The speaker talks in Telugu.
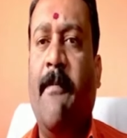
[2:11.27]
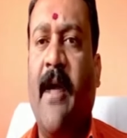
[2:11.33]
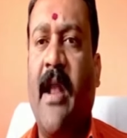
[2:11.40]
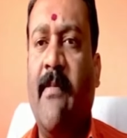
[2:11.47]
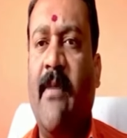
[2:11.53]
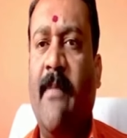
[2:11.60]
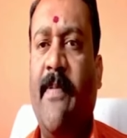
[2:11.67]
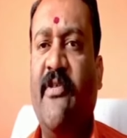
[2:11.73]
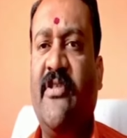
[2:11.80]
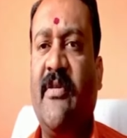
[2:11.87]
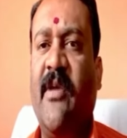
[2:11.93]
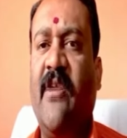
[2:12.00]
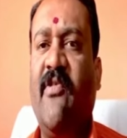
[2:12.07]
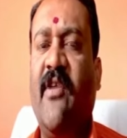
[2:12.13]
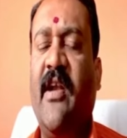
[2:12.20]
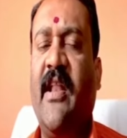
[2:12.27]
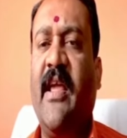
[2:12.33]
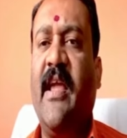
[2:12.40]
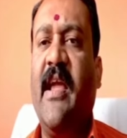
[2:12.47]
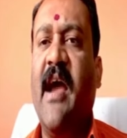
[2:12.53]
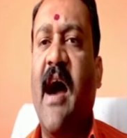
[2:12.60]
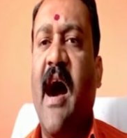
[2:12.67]
పరమ పవిత్రమైనటువంటి
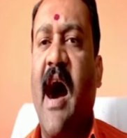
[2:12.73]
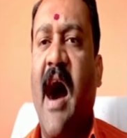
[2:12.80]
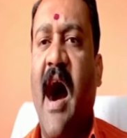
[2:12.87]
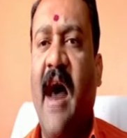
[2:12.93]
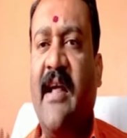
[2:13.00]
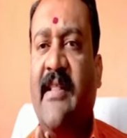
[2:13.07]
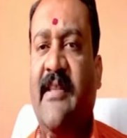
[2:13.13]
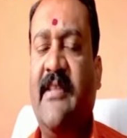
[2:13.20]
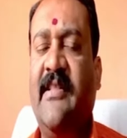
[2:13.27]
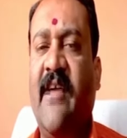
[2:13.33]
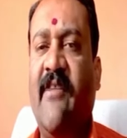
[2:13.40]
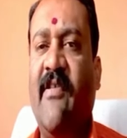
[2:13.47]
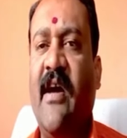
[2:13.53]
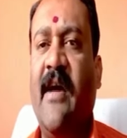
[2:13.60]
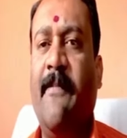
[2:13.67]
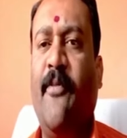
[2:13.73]
ఆరాధ్య దైవంగా